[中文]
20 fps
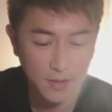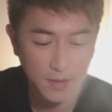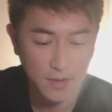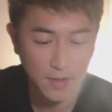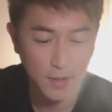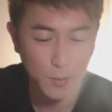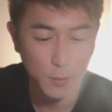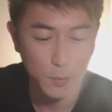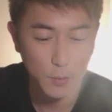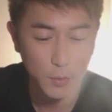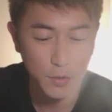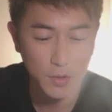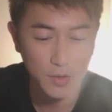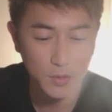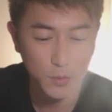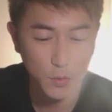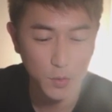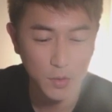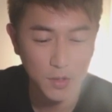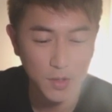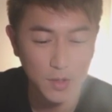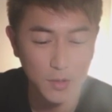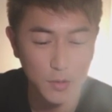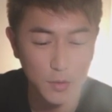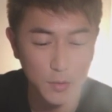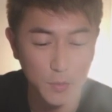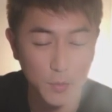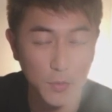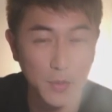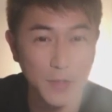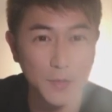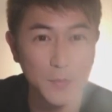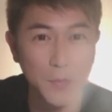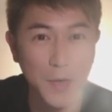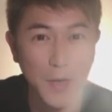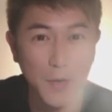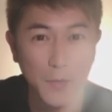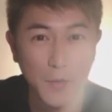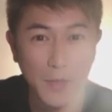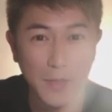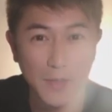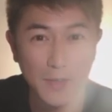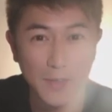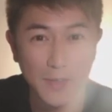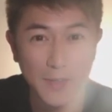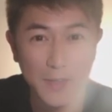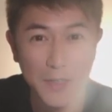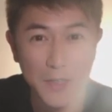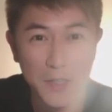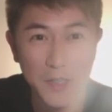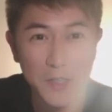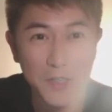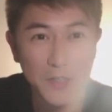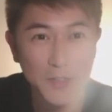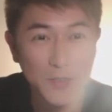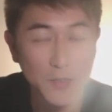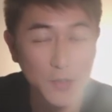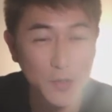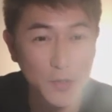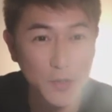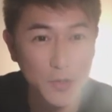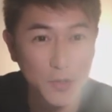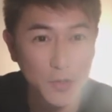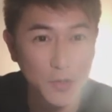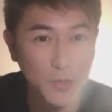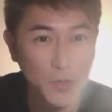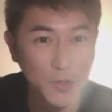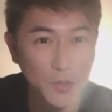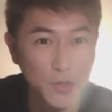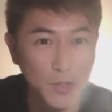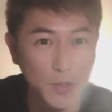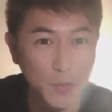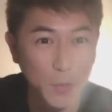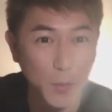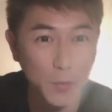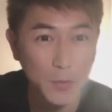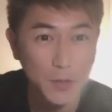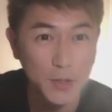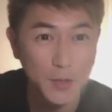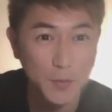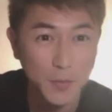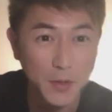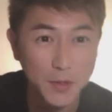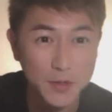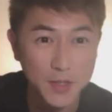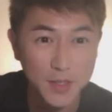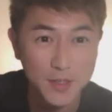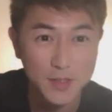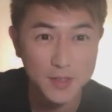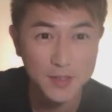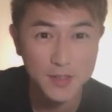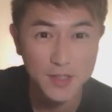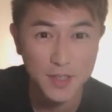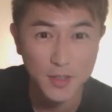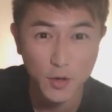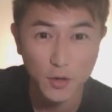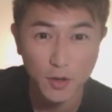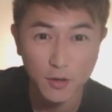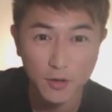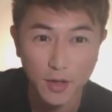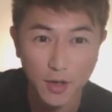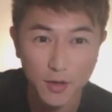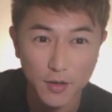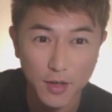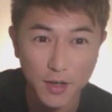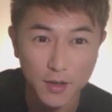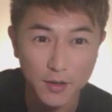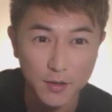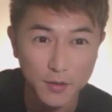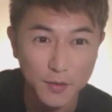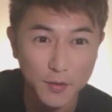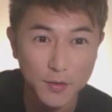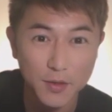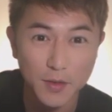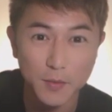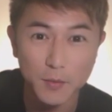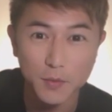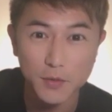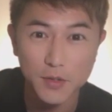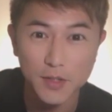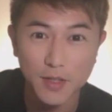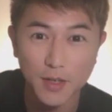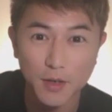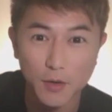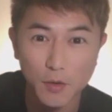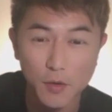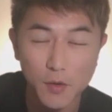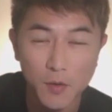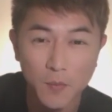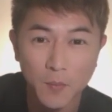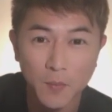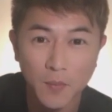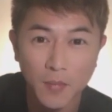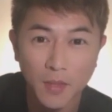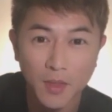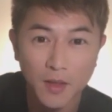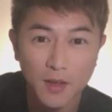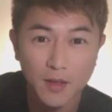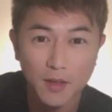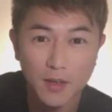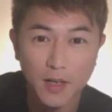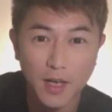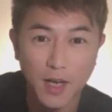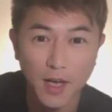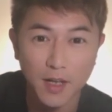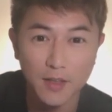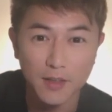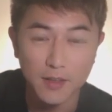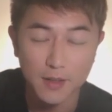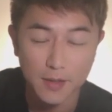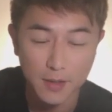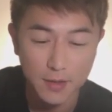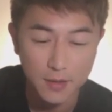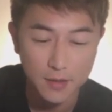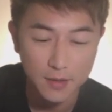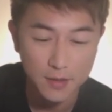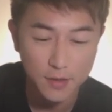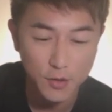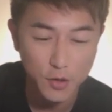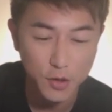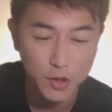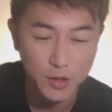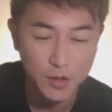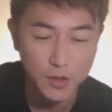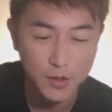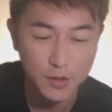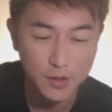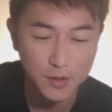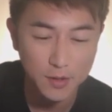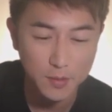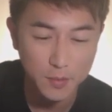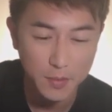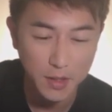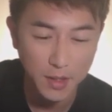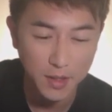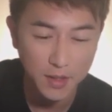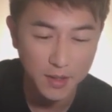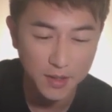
哎，我觉得做这个直播也是蛮好玩的，自己莫名其妙在在叨叨叨，然后也不知道看的人心情是怎么样，